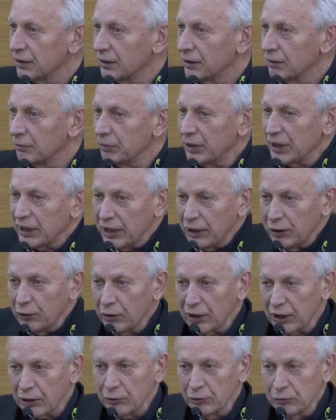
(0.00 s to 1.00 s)
perché io
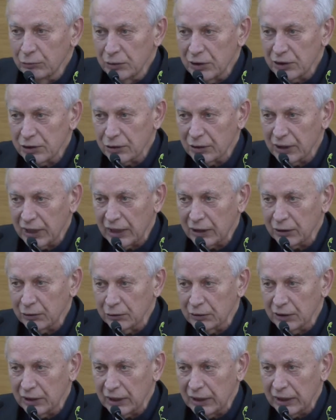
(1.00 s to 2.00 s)
ero un missionario
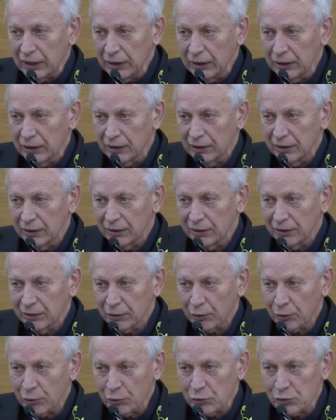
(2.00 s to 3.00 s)
della
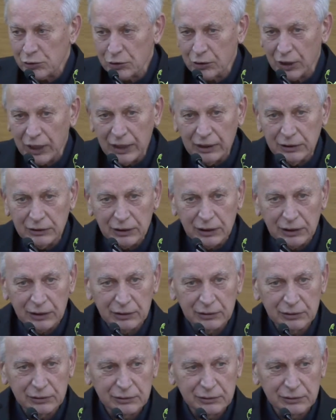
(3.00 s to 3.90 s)
consolata,